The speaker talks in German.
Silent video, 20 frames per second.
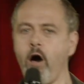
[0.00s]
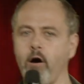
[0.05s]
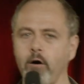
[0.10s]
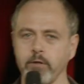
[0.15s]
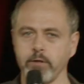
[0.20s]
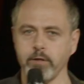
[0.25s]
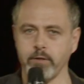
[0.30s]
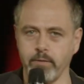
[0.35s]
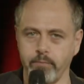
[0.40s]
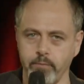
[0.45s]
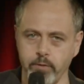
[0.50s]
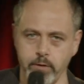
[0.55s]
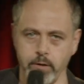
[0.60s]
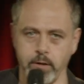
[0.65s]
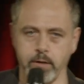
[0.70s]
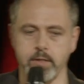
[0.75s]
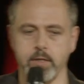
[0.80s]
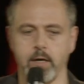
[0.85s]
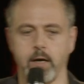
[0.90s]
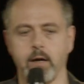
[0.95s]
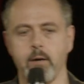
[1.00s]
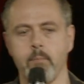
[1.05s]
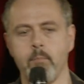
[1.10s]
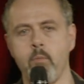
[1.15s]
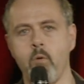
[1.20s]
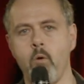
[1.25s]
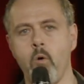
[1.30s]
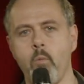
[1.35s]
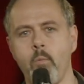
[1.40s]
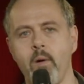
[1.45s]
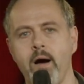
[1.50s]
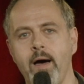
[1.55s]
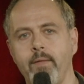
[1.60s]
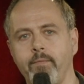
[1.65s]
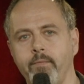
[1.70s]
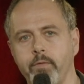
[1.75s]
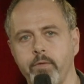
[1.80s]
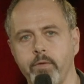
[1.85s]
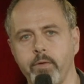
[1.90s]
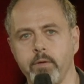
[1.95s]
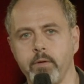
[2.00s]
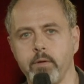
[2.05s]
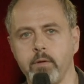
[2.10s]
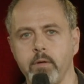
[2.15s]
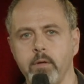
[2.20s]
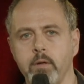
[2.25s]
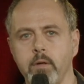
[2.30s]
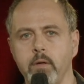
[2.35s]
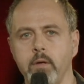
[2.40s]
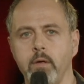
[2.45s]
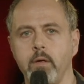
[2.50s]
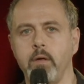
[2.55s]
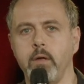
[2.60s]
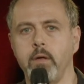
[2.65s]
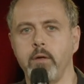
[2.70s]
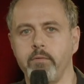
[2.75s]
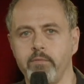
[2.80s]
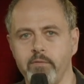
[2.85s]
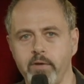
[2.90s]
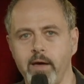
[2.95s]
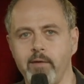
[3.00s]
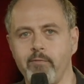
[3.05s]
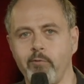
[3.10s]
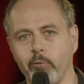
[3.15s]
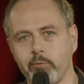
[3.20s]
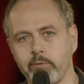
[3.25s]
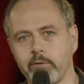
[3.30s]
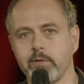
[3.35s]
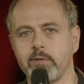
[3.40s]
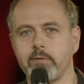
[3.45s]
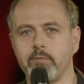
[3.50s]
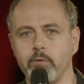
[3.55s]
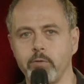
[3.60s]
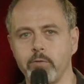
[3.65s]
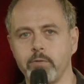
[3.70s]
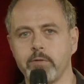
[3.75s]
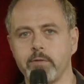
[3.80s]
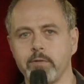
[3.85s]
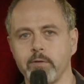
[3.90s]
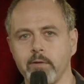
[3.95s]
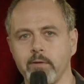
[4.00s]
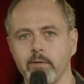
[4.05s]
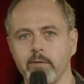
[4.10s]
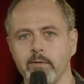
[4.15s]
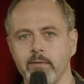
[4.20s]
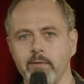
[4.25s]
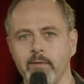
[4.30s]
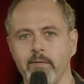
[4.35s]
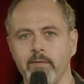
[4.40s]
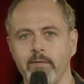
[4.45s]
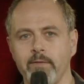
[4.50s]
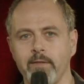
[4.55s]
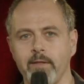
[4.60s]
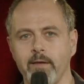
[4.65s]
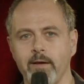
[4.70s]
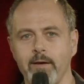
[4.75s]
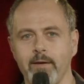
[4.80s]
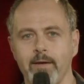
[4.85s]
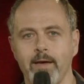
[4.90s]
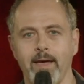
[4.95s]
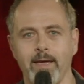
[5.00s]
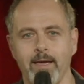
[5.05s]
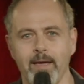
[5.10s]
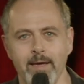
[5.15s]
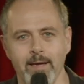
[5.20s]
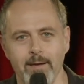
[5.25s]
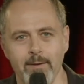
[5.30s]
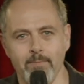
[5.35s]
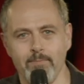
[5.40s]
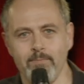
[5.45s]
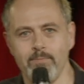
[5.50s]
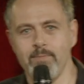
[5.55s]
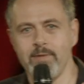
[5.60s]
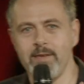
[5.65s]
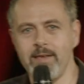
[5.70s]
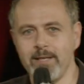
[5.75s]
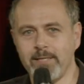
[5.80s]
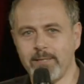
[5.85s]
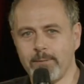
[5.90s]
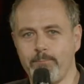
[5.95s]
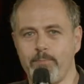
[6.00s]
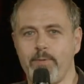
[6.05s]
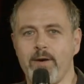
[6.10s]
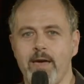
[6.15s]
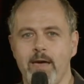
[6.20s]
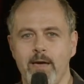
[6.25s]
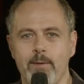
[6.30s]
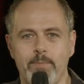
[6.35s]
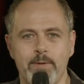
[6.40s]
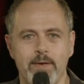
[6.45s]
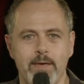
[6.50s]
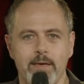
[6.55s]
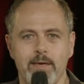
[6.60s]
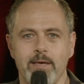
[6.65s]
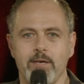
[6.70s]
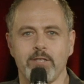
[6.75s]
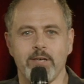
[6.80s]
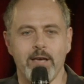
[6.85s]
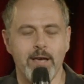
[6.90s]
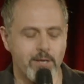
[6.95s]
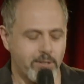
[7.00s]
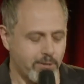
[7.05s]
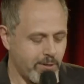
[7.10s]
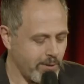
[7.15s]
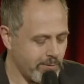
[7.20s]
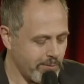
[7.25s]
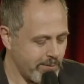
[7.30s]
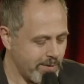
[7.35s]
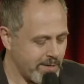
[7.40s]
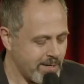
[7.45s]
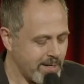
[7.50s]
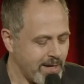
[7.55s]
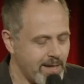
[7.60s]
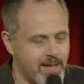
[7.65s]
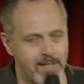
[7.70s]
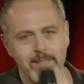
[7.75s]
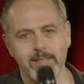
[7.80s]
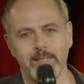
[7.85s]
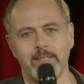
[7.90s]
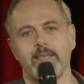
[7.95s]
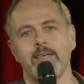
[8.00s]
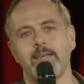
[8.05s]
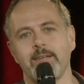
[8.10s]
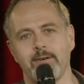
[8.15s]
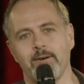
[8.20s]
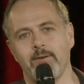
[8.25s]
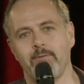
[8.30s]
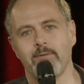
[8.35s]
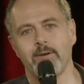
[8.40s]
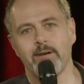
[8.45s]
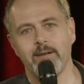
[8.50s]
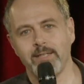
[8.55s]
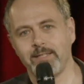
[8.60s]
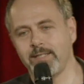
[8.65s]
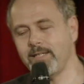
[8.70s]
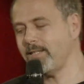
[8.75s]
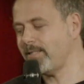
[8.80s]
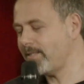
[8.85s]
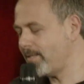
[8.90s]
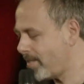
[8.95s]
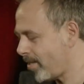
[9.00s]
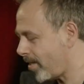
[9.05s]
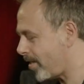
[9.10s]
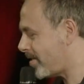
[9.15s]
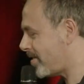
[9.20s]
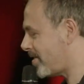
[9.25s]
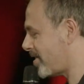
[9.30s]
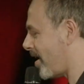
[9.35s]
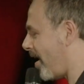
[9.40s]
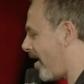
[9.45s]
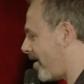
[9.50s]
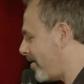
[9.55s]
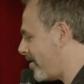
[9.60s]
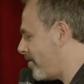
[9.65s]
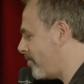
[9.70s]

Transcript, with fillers: Oder? Dann würde ich sagen, Moment, wer will das wissen? Ja, hey, mein Baby ist erst gerade noch in Kinski gegangen. Jetzt ist sie 13